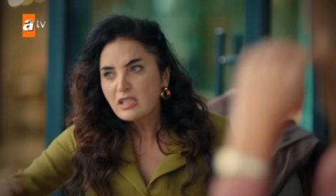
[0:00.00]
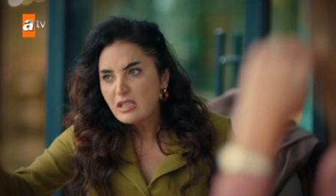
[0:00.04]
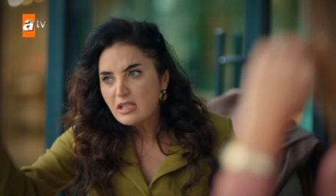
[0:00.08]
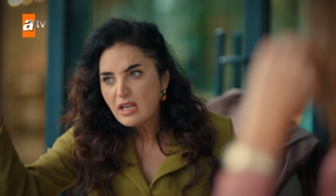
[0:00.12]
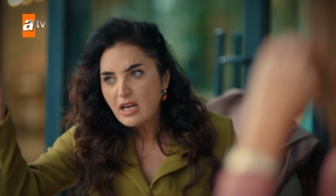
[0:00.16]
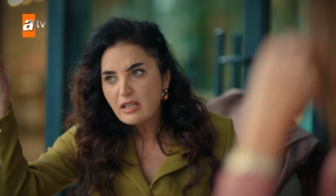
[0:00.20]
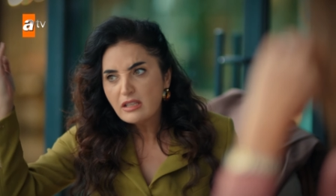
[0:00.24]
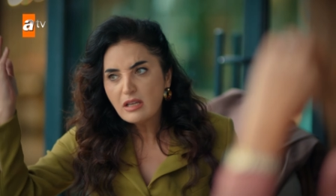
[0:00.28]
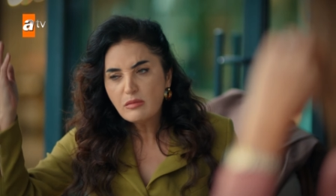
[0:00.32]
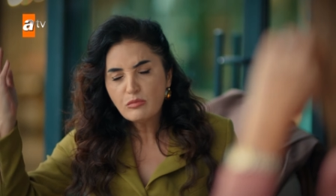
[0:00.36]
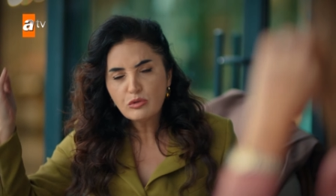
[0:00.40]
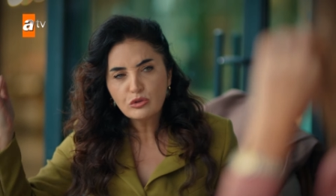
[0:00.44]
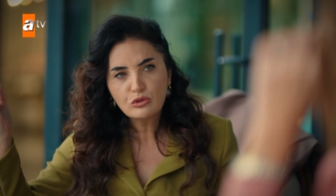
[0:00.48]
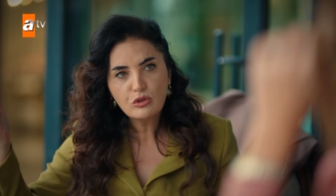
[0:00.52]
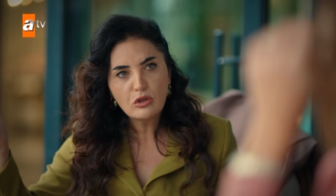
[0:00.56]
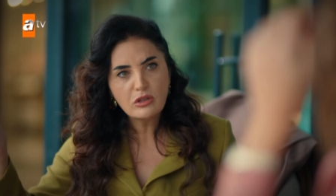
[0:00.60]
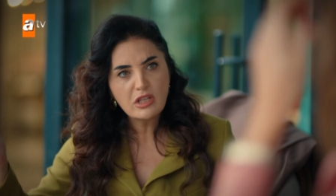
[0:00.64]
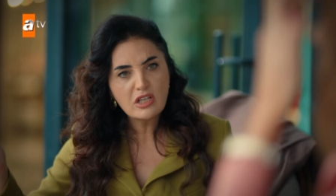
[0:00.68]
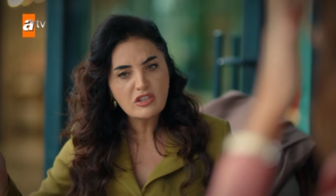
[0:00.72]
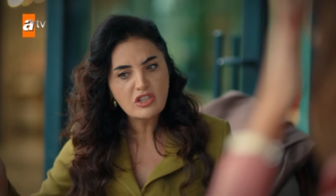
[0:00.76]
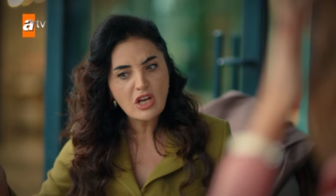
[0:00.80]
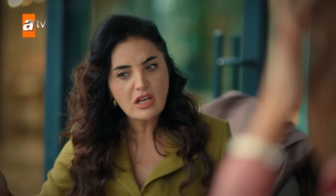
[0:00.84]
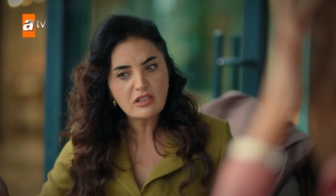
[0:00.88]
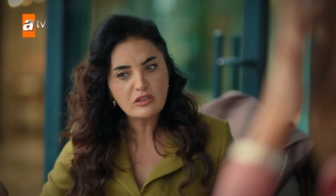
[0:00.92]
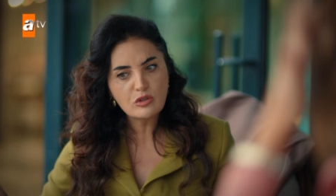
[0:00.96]
يروح الله
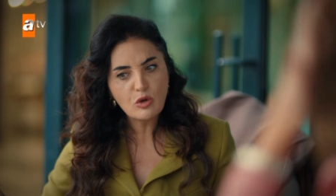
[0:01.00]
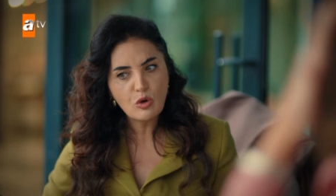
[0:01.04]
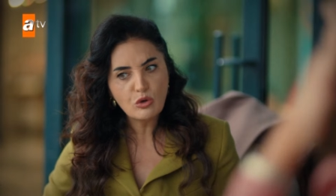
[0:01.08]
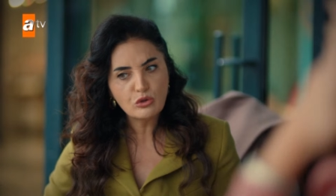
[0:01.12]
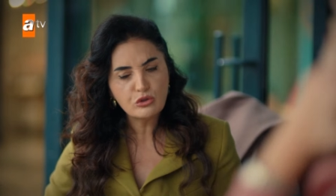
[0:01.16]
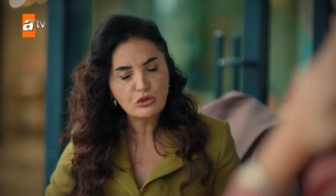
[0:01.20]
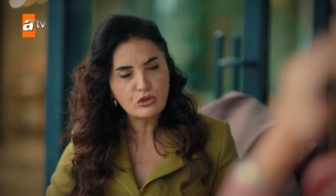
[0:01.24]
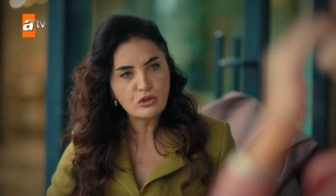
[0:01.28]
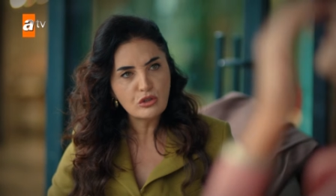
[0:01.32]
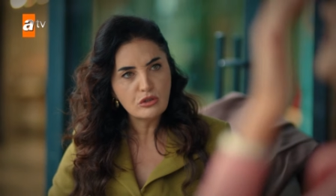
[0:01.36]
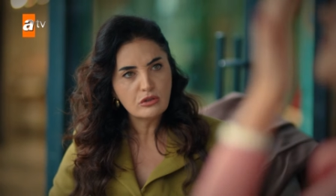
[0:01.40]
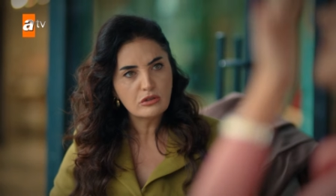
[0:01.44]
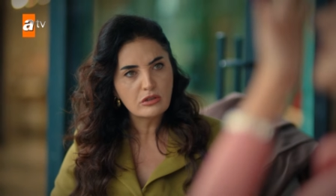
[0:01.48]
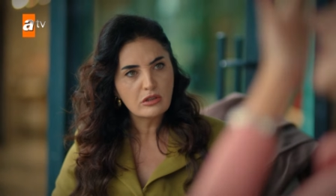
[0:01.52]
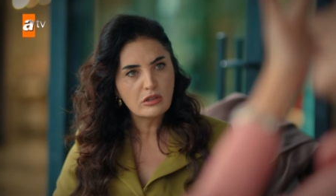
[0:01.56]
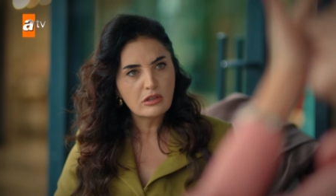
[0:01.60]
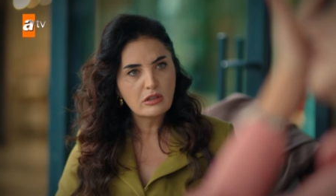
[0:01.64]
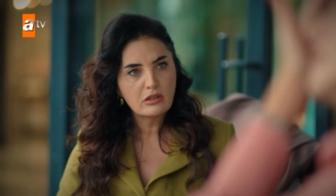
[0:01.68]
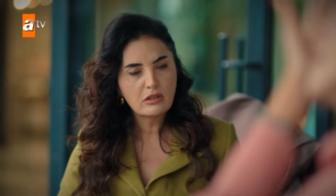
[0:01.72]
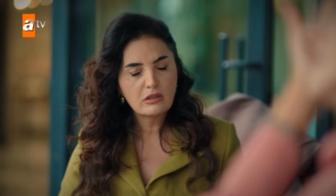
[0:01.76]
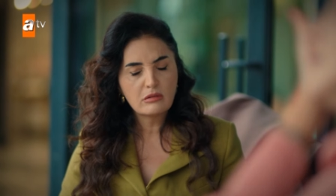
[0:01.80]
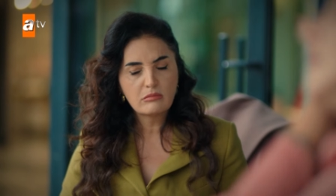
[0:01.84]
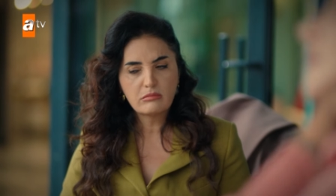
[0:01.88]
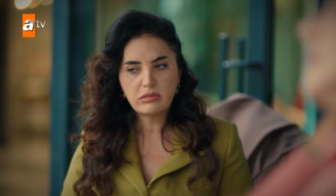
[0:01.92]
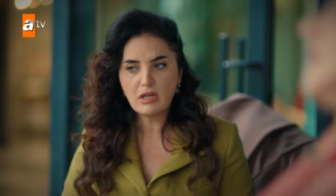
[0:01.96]
يسعده ويبعده
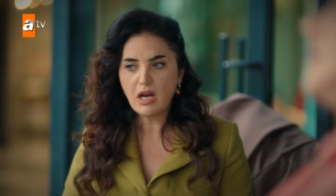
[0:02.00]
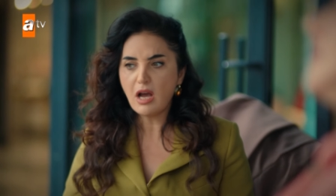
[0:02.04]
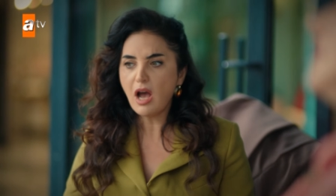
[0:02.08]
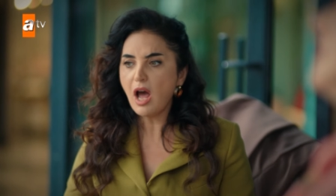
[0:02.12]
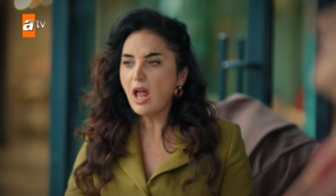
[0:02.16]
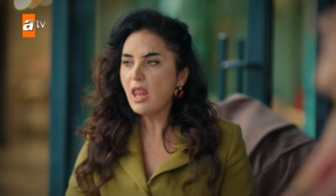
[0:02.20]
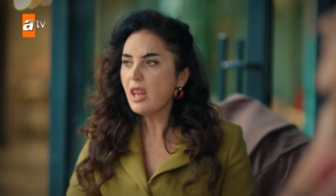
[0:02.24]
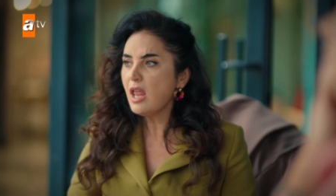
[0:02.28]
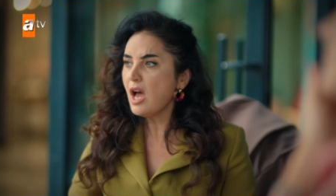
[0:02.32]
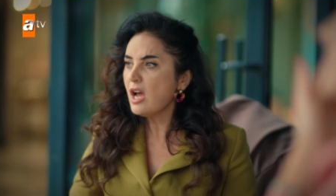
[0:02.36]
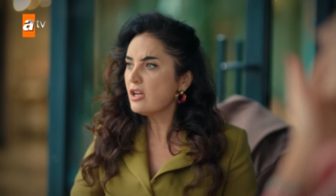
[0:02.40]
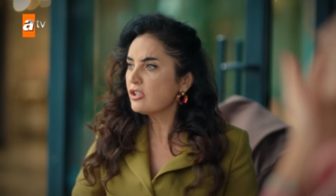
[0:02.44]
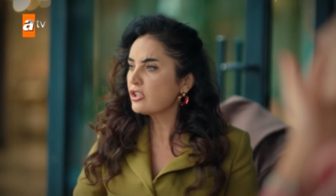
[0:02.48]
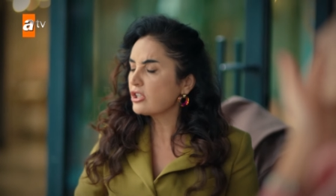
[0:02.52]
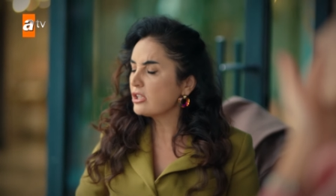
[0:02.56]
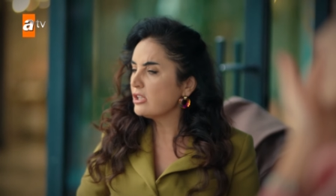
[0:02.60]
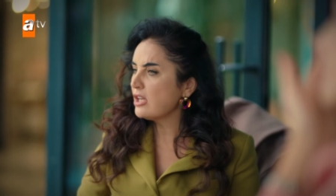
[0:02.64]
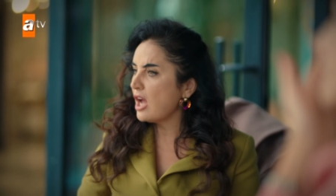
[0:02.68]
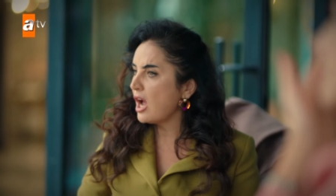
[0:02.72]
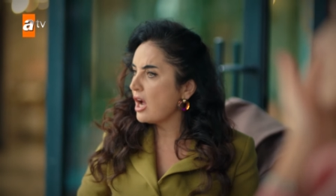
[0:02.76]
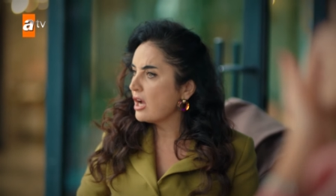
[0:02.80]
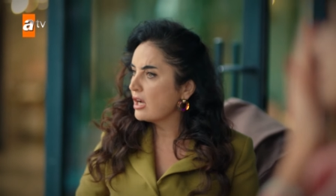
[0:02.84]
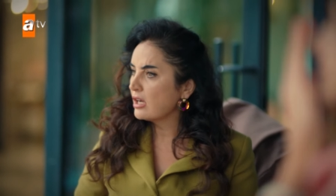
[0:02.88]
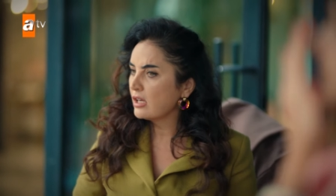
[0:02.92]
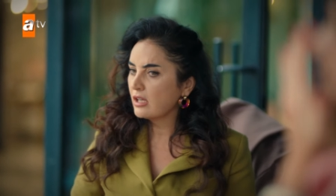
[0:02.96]
مشان الله
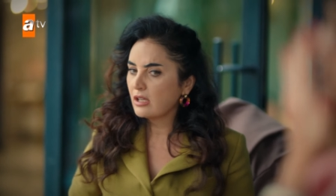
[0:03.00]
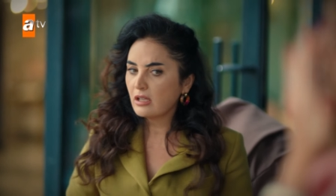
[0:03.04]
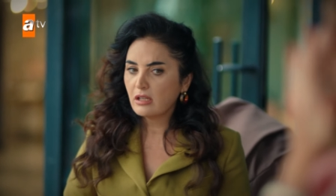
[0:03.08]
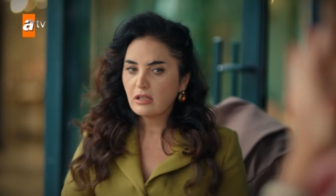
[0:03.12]
اتركيه